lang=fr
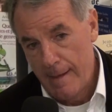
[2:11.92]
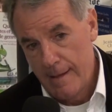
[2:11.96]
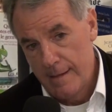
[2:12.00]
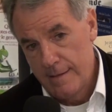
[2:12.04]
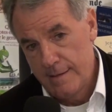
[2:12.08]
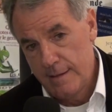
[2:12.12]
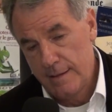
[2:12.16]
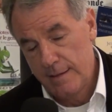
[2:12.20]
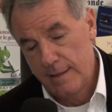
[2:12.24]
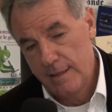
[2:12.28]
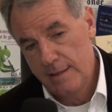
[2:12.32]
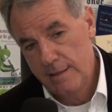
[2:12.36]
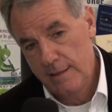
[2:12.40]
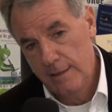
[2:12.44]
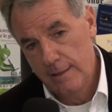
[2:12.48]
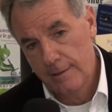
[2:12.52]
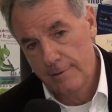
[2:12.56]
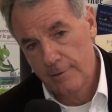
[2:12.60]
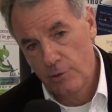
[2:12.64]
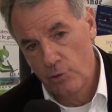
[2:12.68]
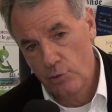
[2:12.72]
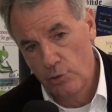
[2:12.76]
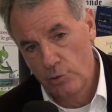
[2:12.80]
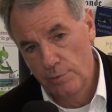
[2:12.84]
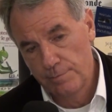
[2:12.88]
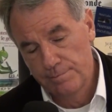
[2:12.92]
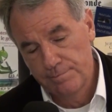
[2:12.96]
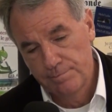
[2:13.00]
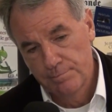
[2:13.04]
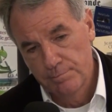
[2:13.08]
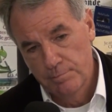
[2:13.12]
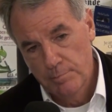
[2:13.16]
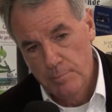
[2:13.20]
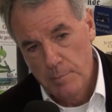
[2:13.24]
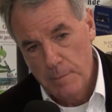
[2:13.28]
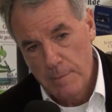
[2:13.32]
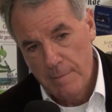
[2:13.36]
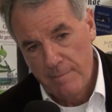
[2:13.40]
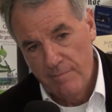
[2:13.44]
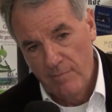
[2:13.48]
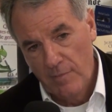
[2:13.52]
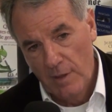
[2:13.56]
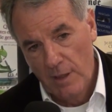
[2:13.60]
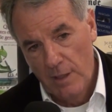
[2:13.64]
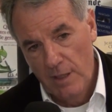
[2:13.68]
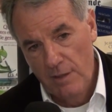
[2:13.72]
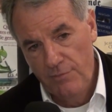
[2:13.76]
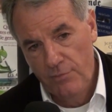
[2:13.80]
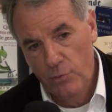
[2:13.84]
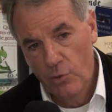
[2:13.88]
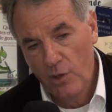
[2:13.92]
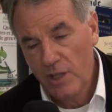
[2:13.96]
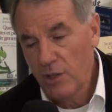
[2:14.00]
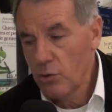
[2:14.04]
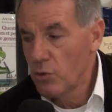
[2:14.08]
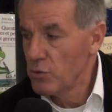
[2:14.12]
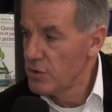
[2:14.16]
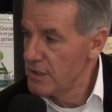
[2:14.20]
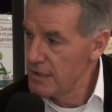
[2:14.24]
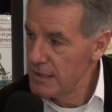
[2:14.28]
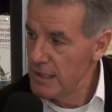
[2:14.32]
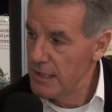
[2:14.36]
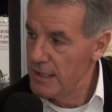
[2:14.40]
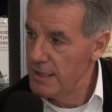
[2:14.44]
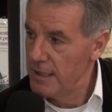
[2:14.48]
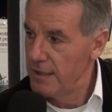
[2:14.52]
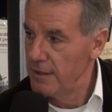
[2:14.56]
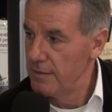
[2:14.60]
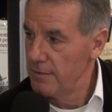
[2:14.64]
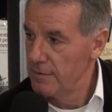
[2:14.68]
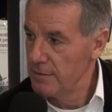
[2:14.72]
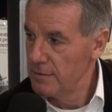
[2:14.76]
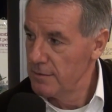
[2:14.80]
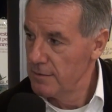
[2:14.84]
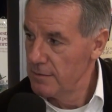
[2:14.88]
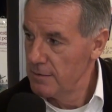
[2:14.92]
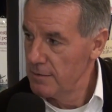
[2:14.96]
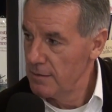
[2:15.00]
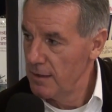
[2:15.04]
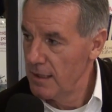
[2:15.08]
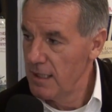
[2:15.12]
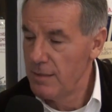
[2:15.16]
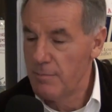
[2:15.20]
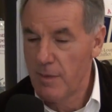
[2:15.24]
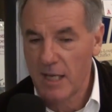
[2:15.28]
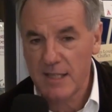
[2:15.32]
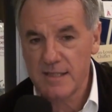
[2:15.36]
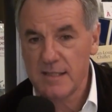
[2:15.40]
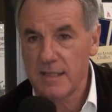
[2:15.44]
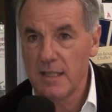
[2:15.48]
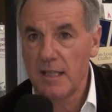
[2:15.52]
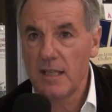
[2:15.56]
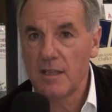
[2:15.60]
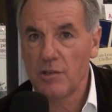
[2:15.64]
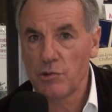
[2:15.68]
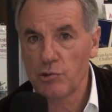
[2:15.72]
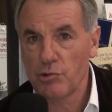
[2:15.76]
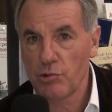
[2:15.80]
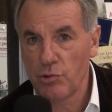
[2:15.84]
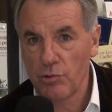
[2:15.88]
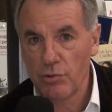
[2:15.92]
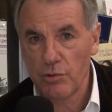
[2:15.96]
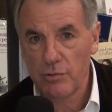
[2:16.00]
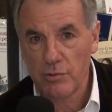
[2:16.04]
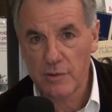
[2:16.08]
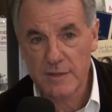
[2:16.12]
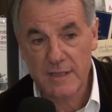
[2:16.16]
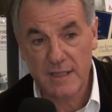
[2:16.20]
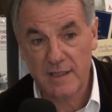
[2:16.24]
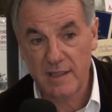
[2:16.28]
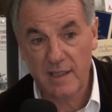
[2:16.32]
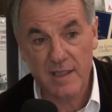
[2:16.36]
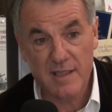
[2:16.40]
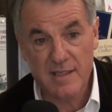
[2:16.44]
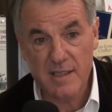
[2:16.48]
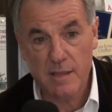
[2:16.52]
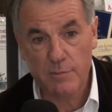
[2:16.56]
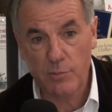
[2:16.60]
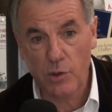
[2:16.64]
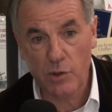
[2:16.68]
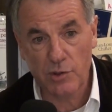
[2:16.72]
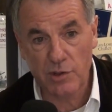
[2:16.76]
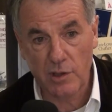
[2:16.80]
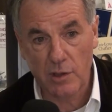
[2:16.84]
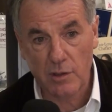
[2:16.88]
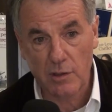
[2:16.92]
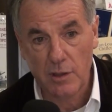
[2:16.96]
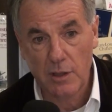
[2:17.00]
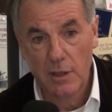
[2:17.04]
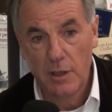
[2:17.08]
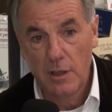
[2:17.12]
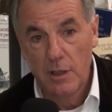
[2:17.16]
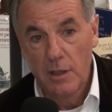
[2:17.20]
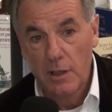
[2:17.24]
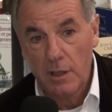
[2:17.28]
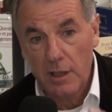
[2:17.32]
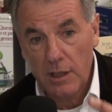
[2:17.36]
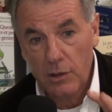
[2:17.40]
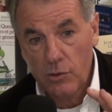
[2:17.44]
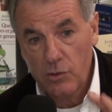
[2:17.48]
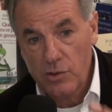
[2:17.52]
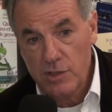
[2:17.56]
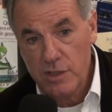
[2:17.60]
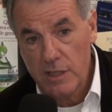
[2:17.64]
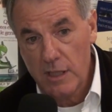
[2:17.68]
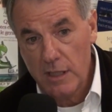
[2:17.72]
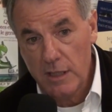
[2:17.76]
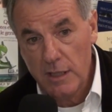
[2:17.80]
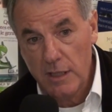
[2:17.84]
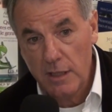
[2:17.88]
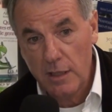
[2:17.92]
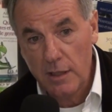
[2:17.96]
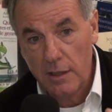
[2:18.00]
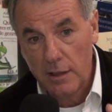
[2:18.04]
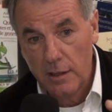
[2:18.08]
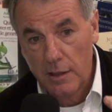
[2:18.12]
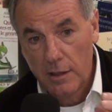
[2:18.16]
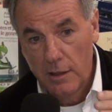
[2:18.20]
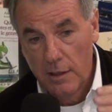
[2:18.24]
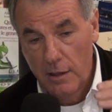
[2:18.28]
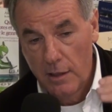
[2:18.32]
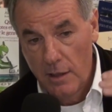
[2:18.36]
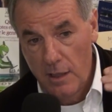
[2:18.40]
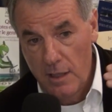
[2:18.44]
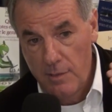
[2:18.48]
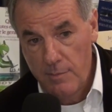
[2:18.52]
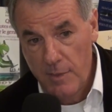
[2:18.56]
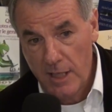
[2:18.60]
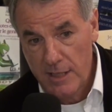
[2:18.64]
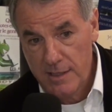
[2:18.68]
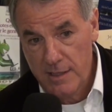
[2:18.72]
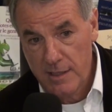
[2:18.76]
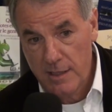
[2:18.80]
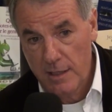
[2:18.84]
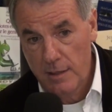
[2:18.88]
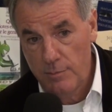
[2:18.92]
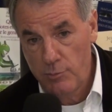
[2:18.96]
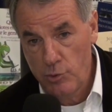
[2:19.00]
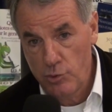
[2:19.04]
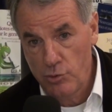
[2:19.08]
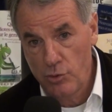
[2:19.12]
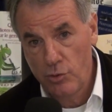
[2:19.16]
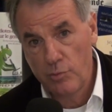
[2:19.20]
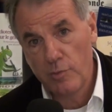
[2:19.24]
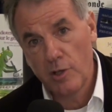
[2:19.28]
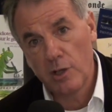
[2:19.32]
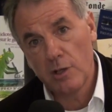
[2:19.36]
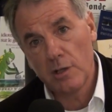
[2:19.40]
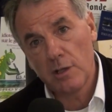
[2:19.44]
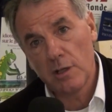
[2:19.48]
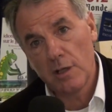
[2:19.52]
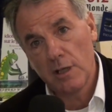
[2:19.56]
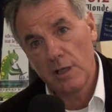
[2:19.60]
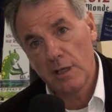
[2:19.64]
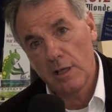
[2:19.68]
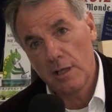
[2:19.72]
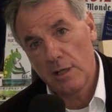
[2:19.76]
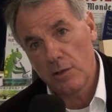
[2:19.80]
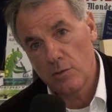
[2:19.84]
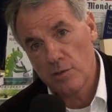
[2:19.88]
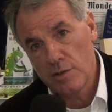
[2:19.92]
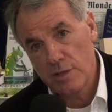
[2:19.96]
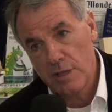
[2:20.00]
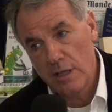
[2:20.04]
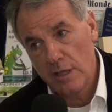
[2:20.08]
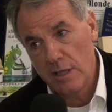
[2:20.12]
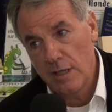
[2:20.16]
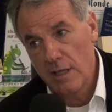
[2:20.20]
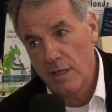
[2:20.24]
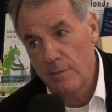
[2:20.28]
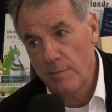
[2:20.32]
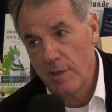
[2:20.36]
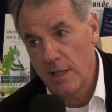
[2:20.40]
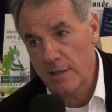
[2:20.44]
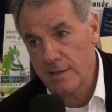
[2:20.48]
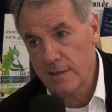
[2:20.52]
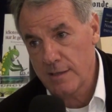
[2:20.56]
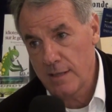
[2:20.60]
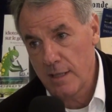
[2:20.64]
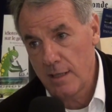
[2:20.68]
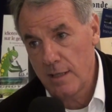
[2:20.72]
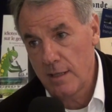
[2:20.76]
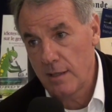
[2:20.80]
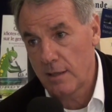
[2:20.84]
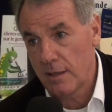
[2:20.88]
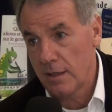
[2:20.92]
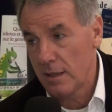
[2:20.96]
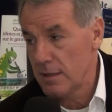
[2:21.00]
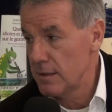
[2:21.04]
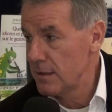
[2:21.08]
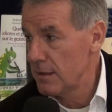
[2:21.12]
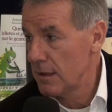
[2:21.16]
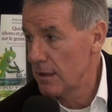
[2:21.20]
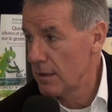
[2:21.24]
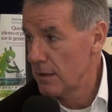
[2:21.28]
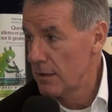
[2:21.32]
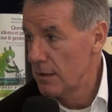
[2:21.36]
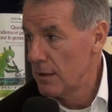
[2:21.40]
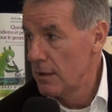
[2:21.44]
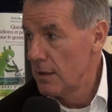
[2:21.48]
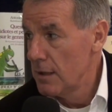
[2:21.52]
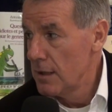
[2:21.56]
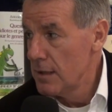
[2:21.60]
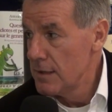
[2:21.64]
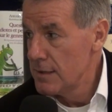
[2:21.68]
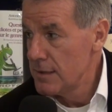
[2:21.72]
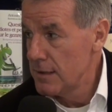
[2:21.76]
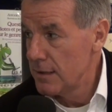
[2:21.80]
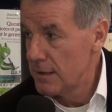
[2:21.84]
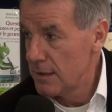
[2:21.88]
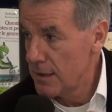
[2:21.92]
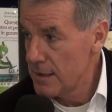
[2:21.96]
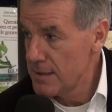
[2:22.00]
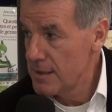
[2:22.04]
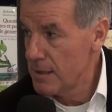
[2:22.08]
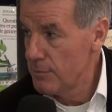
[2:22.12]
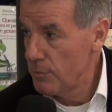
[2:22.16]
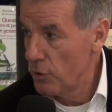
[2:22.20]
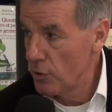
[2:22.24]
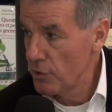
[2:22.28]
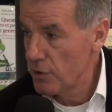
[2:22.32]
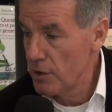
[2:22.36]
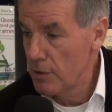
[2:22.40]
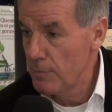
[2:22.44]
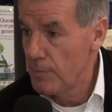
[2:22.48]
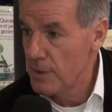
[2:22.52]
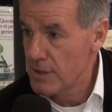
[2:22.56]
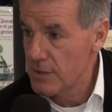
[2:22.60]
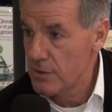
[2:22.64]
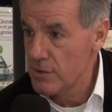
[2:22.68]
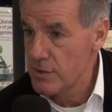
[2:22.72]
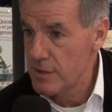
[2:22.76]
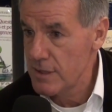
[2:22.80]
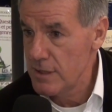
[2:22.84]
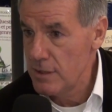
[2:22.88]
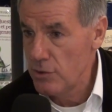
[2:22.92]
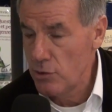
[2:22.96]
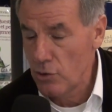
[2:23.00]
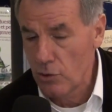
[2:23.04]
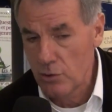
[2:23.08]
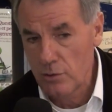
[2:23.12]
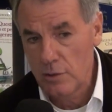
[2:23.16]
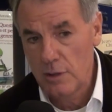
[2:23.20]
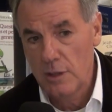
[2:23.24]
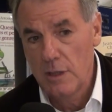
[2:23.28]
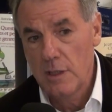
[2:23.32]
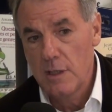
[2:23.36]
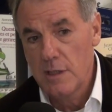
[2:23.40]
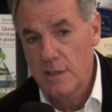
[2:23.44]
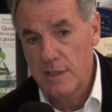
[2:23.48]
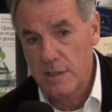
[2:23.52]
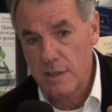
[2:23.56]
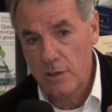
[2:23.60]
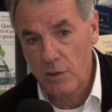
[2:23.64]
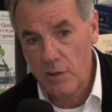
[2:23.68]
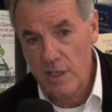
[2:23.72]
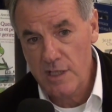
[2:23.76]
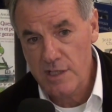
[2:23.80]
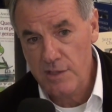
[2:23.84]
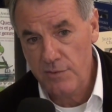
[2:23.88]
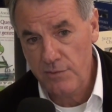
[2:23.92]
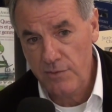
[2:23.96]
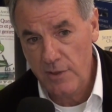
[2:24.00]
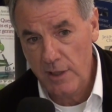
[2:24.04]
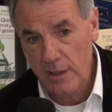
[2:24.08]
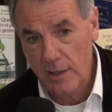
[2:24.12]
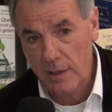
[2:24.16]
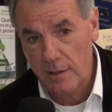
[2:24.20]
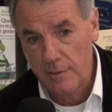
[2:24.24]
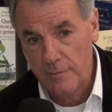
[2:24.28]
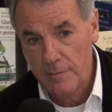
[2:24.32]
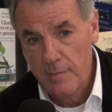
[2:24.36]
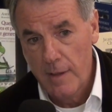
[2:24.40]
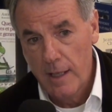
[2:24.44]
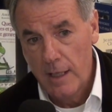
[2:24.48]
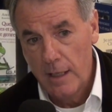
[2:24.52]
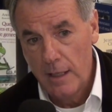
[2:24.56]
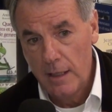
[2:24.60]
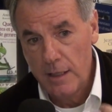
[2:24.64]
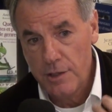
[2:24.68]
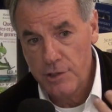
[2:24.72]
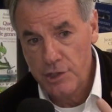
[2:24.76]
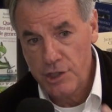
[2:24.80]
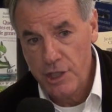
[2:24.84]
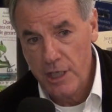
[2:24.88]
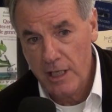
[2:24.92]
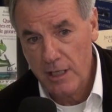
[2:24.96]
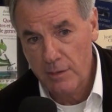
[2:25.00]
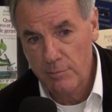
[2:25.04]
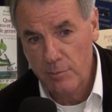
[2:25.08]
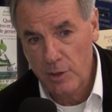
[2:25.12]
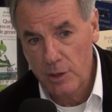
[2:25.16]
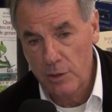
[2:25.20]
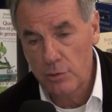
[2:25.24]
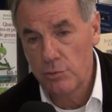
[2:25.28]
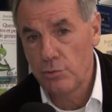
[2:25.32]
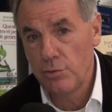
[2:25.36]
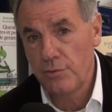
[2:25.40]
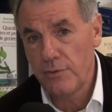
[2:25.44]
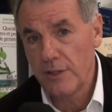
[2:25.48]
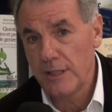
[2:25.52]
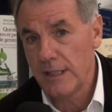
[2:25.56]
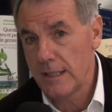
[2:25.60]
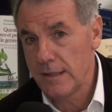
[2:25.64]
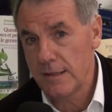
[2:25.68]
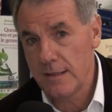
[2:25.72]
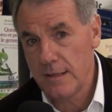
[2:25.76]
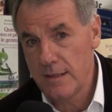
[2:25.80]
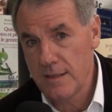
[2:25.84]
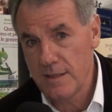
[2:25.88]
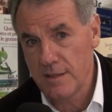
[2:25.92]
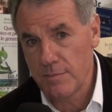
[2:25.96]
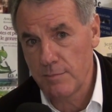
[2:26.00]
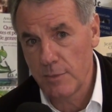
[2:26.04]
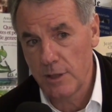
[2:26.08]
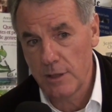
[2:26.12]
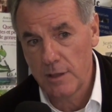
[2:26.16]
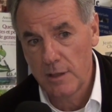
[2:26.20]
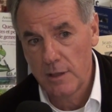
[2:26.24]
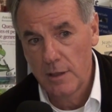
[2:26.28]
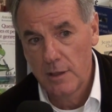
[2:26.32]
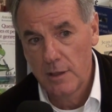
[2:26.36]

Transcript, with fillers: c'est-à-dire que il faut réconcilier les Marseillais entre eux. C'est très important. Réconcilier les Marseillais musulmans et réconcilier les Marseillais chrétiens. C'est très important parce que sinon, si on laisse faire les germes du fanatisme,